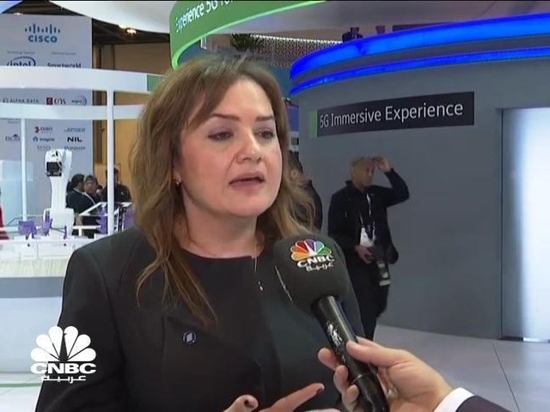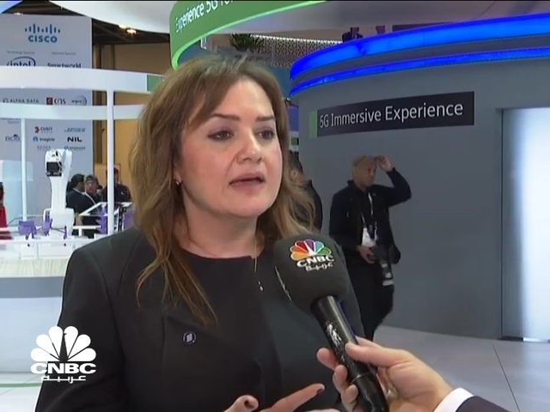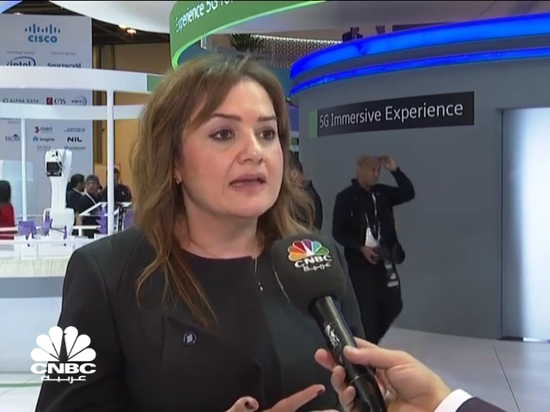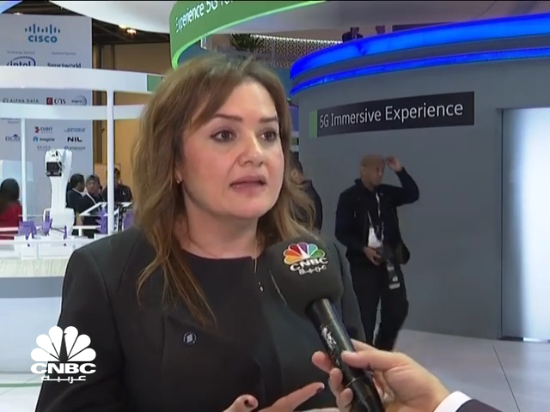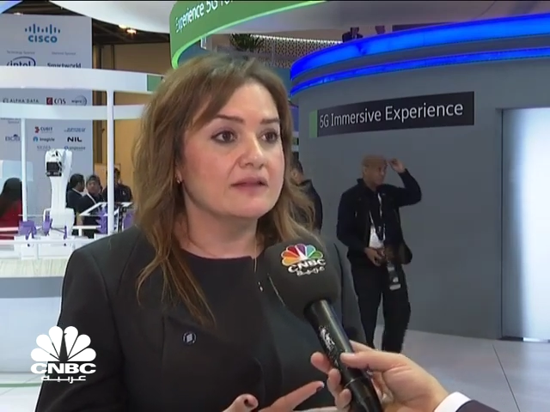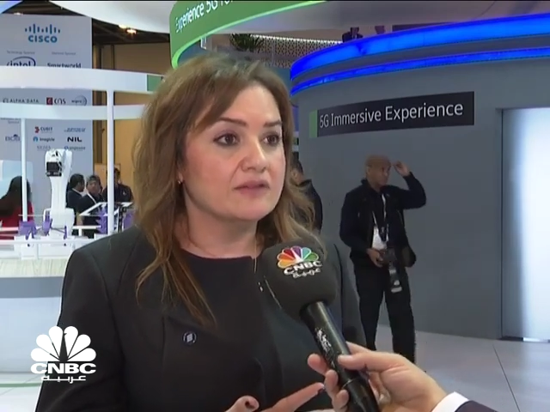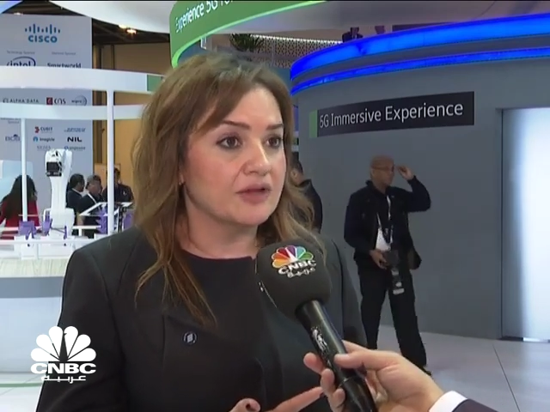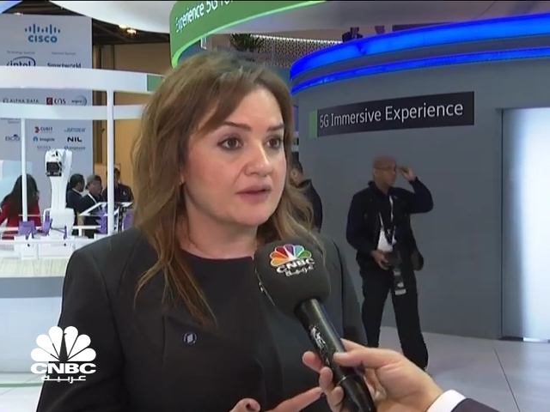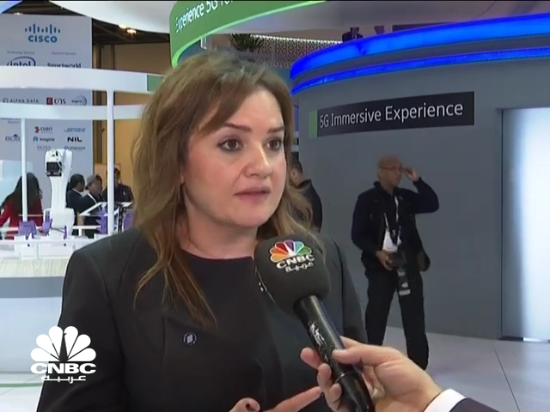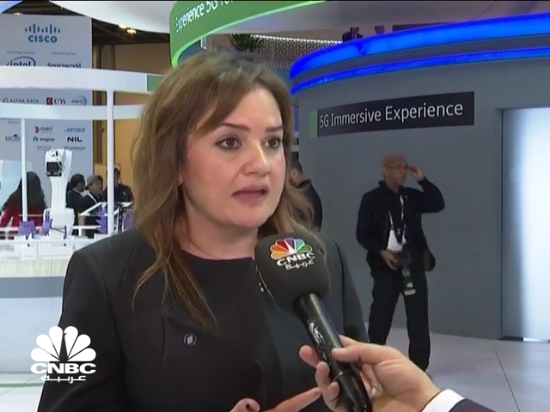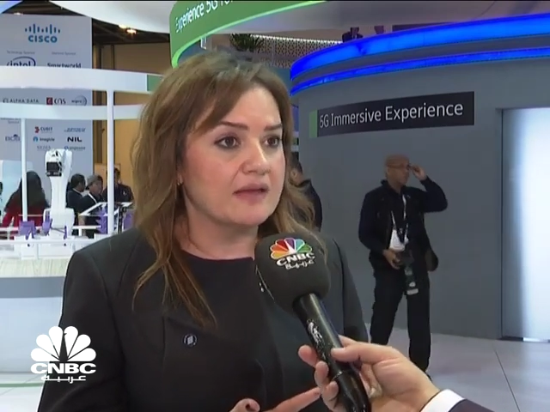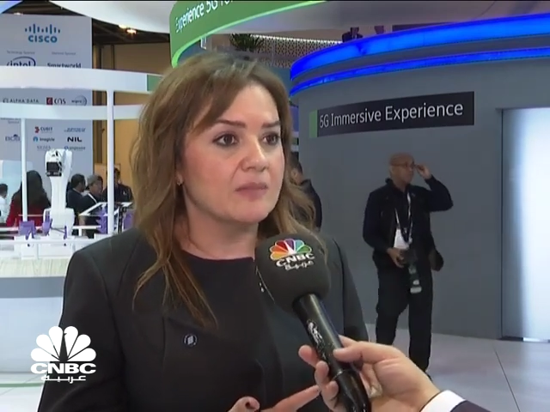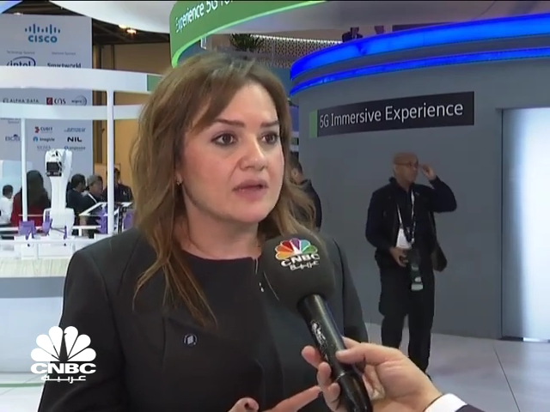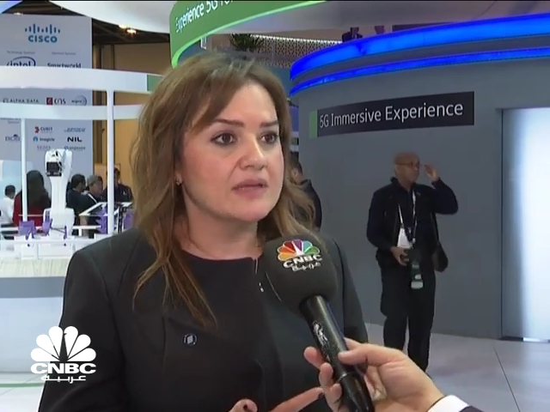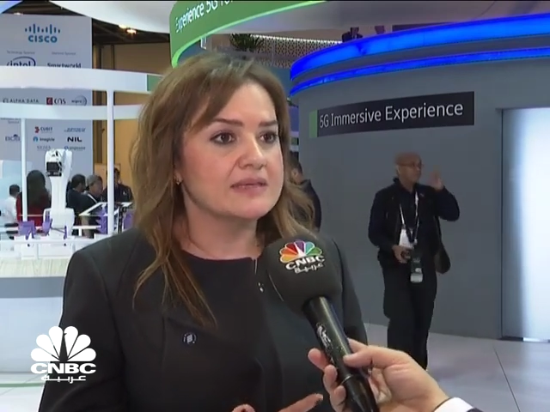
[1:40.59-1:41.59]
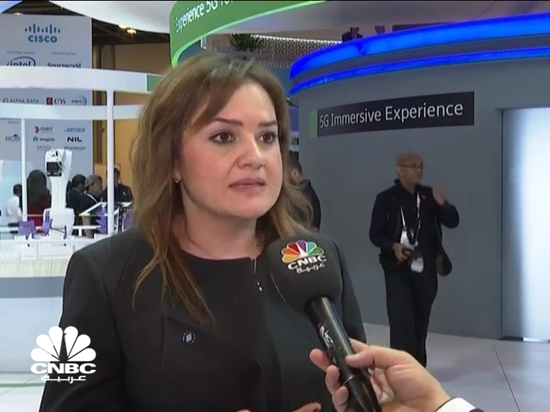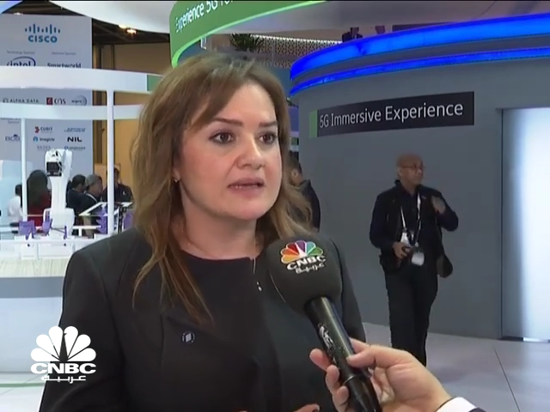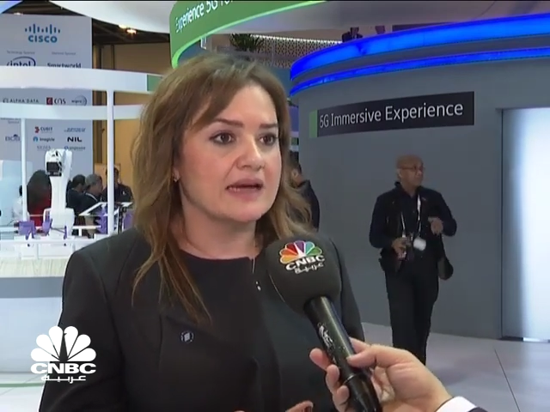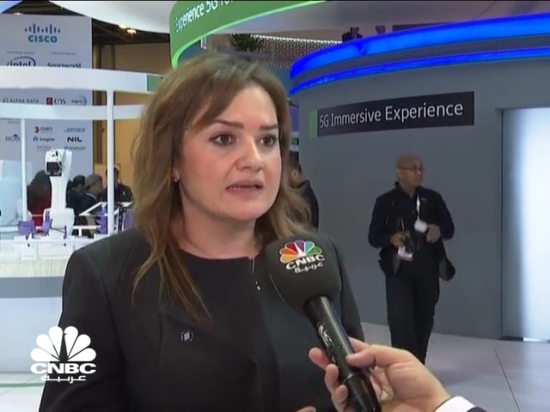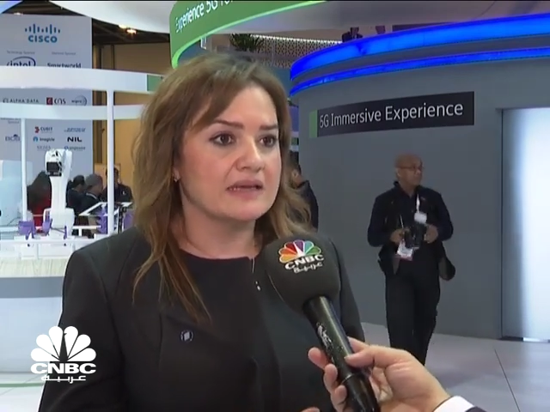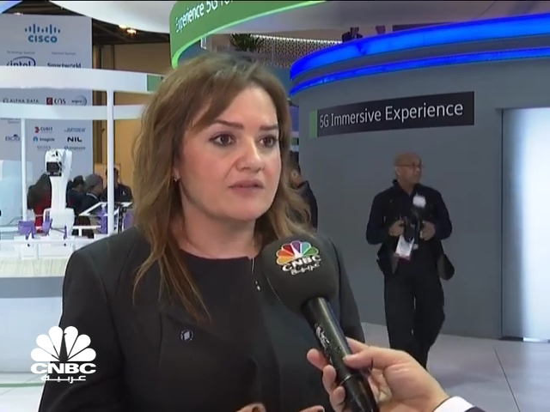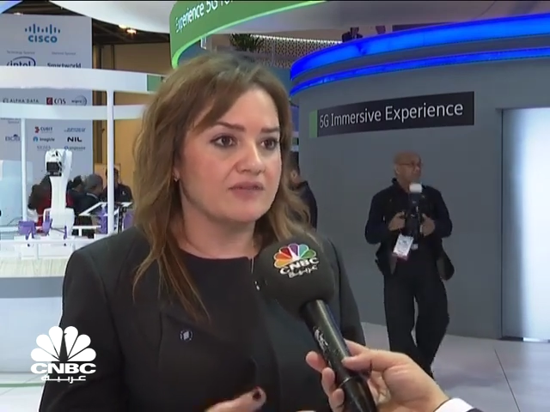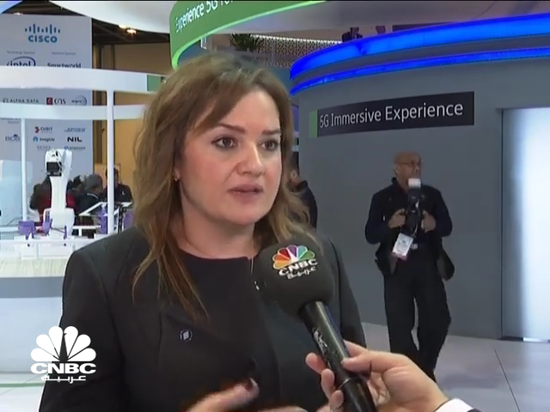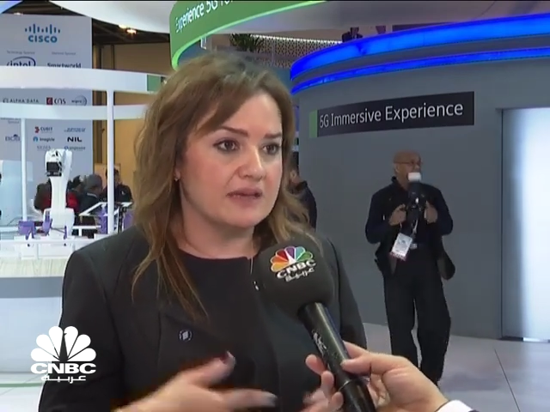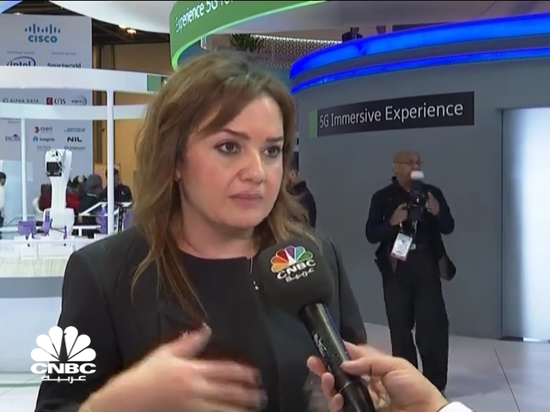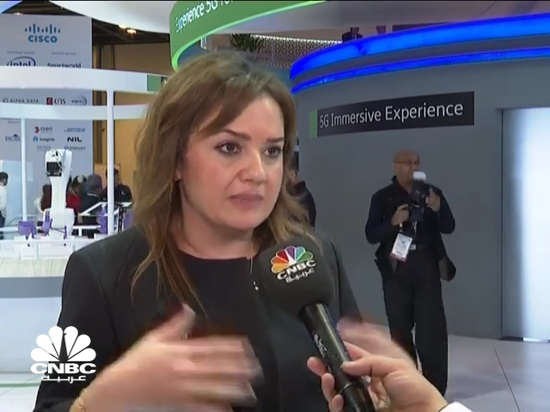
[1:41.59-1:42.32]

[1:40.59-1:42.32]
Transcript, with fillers: الانترتينمنت يعني في